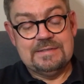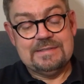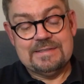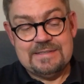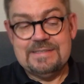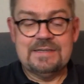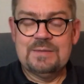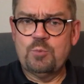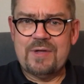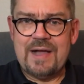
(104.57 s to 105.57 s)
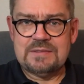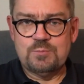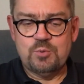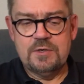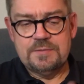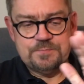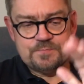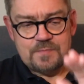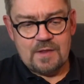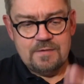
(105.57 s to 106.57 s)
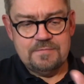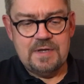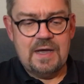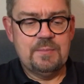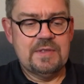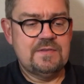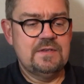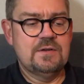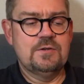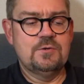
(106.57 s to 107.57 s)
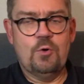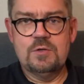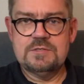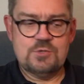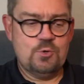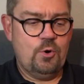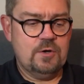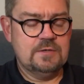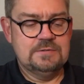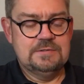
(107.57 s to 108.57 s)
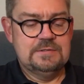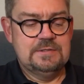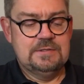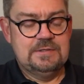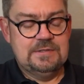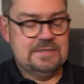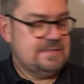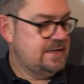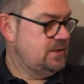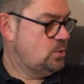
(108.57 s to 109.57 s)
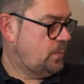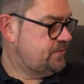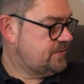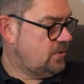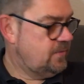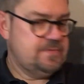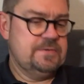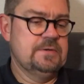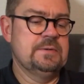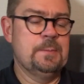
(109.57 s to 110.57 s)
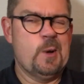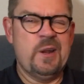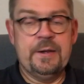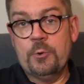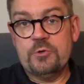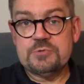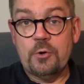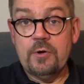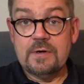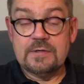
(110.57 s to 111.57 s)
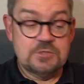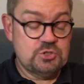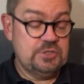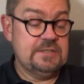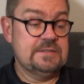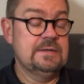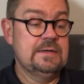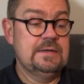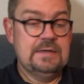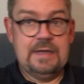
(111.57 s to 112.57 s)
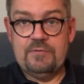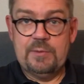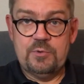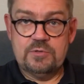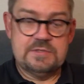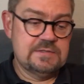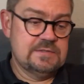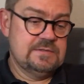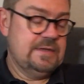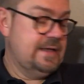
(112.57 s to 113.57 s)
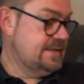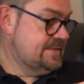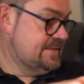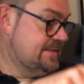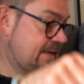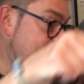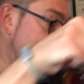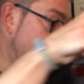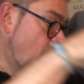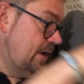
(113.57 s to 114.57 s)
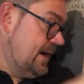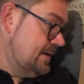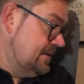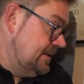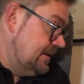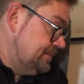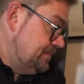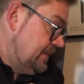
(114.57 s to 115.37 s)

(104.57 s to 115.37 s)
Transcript: Das ist ja eine Brokate-Pulle. Wir haben jetzt hier einen Holzkorken. Letztendlich Kopf drauf. Äh, bei den noch teureren Geschichten haben wir immer noch diese extrem Brokaten-Dinger.